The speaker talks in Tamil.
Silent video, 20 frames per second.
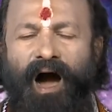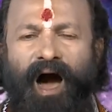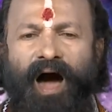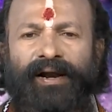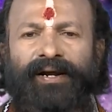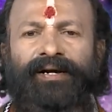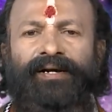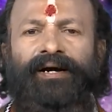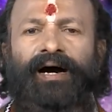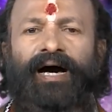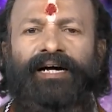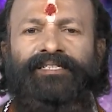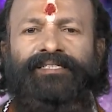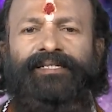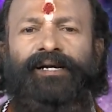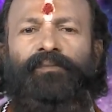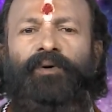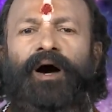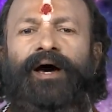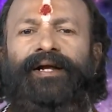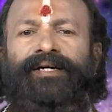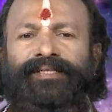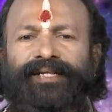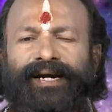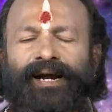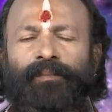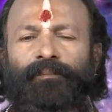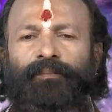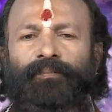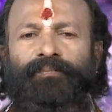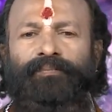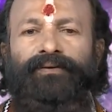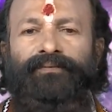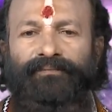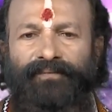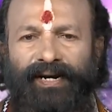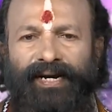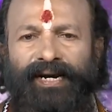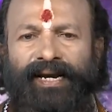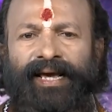ஆறு அதிர்ஷ்டமான நிறம்
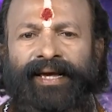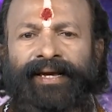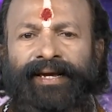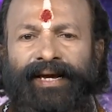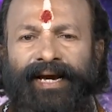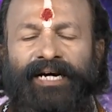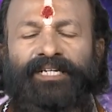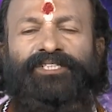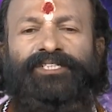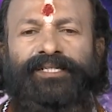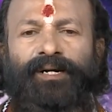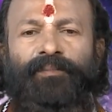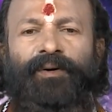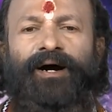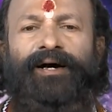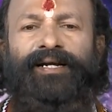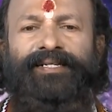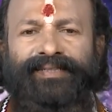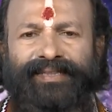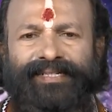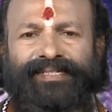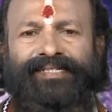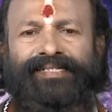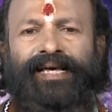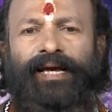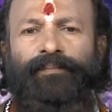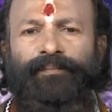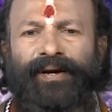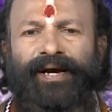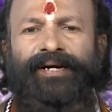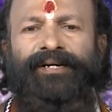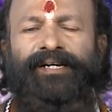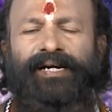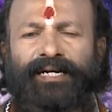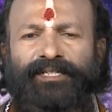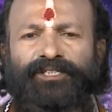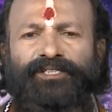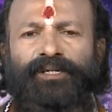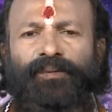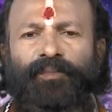வெள்ளை அதிர்ஷ்டமான திசை மேற்கு
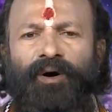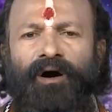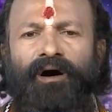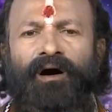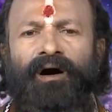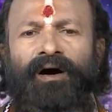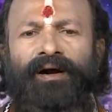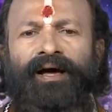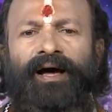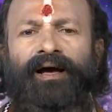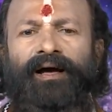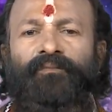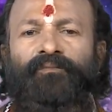அதிர்ஷ்டமான